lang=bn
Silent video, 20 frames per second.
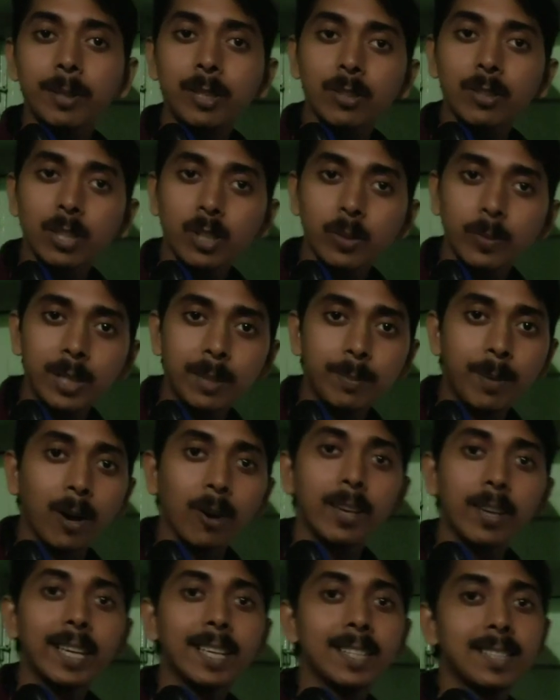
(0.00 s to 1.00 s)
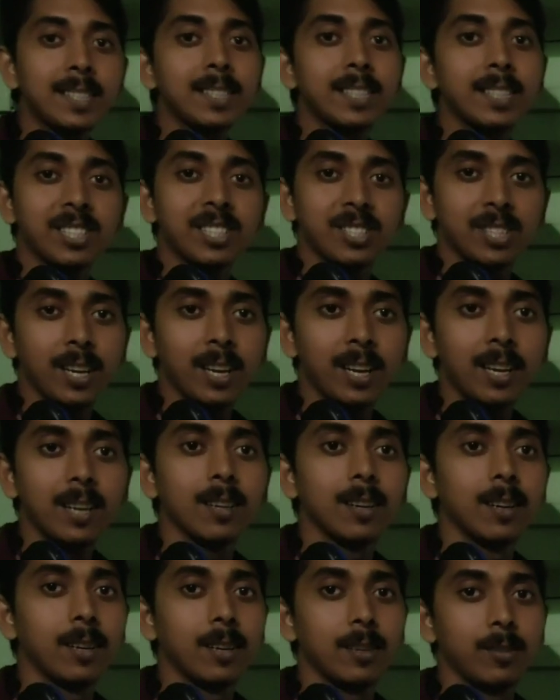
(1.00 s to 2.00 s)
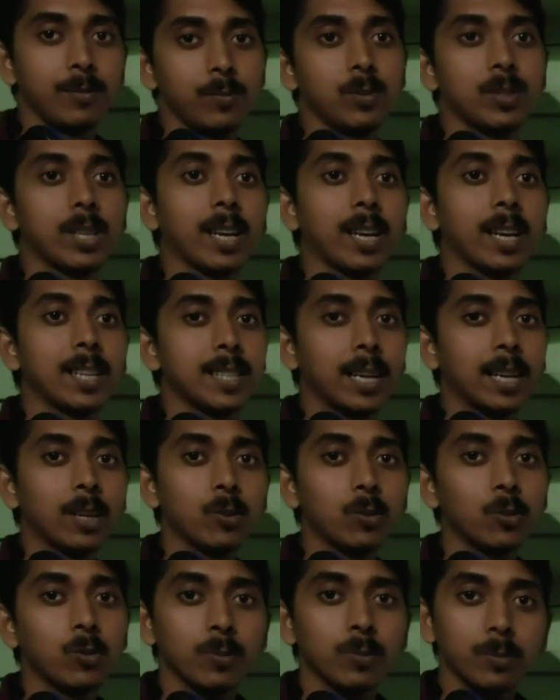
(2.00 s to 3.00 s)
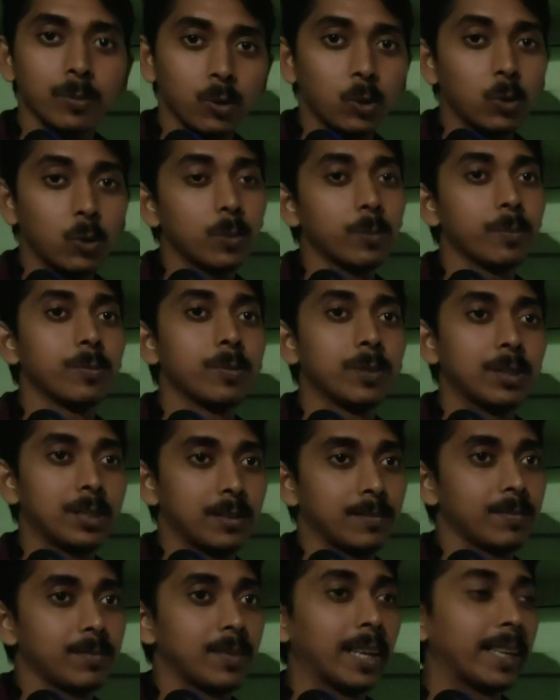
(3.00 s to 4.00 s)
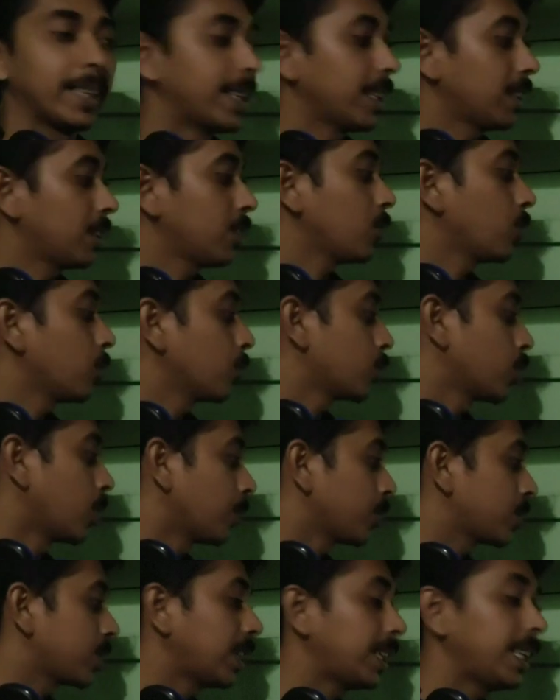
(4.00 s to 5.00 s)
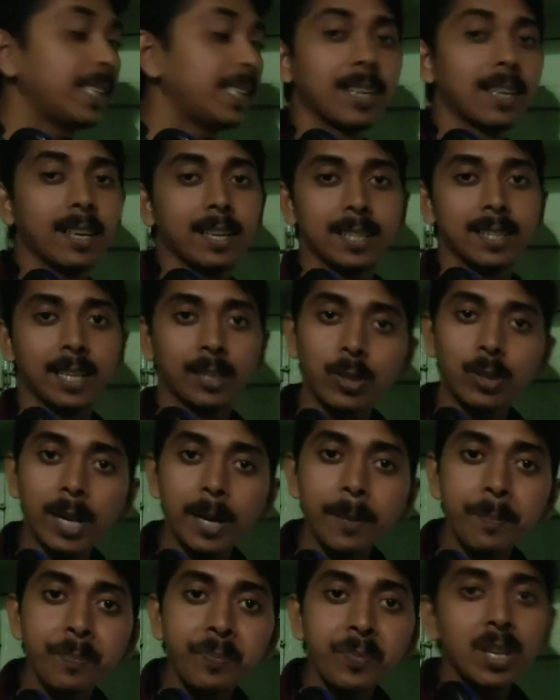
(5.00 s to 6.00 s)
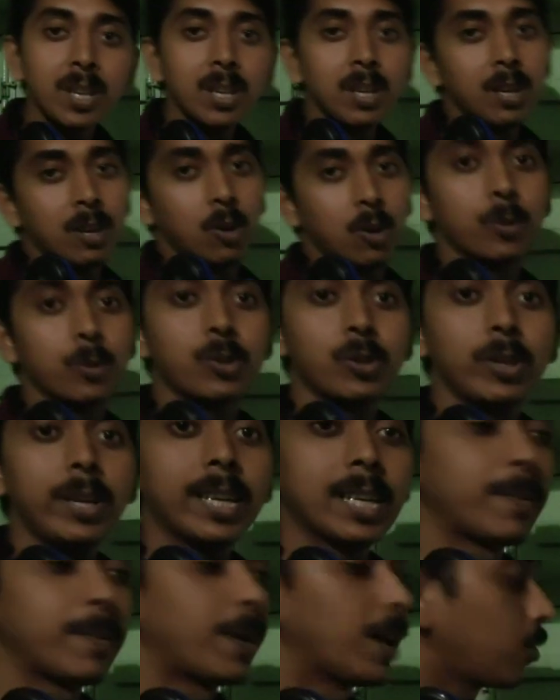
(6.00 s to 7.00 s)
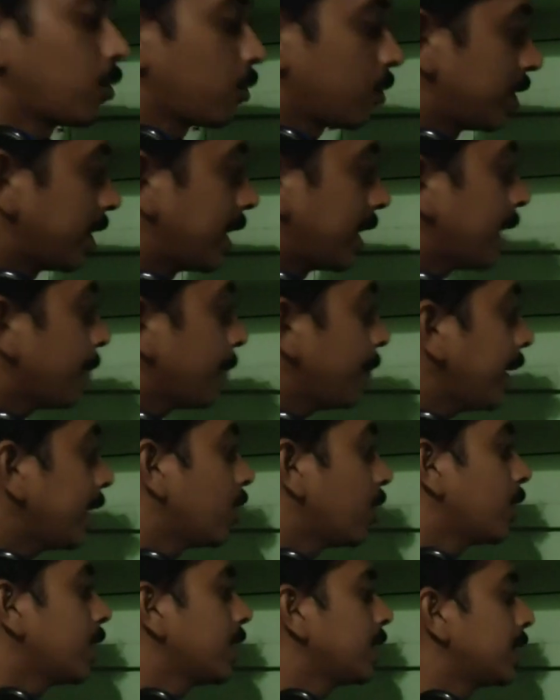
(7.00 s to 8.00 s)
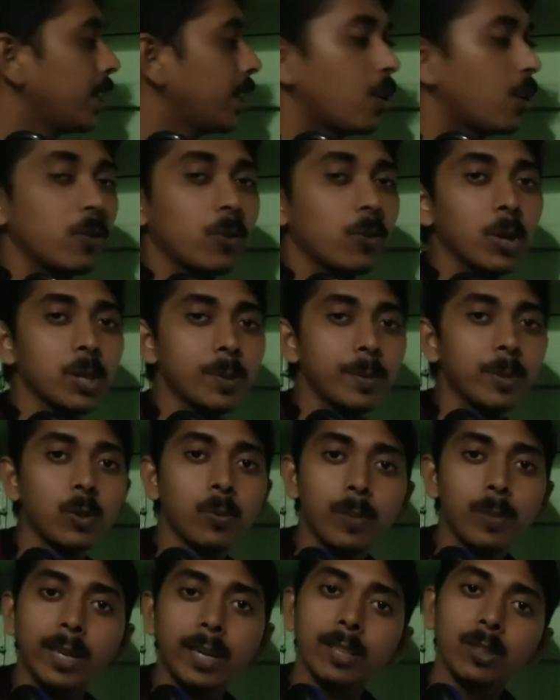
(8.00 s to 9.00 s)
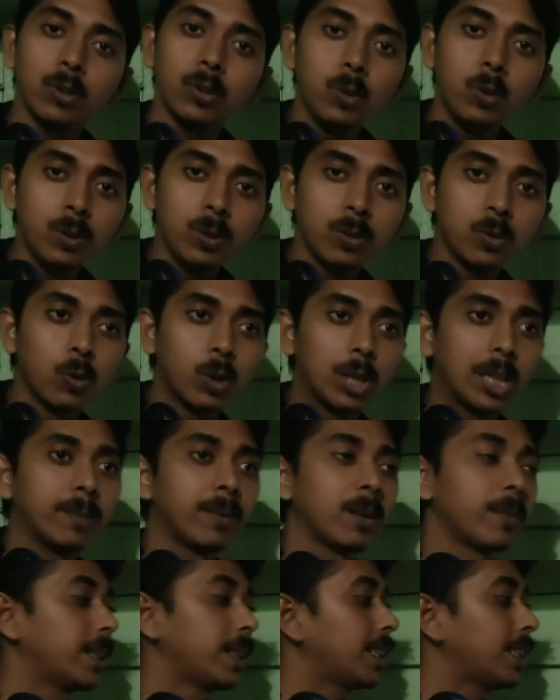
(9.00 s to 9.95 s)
ভিডিওটা তোমাদের ভালো লেগেছে ট্রিক্সটা যারা জানো তো তাদের ক্ষেত্রে তো কোনো সমস্যা নেই যারা জানো না অবশ্যই এটা ভালো করে শিখে নেবে এই ধরনের যে অঙ্ক আসবে তোমরা কিন্তু করতে পারবে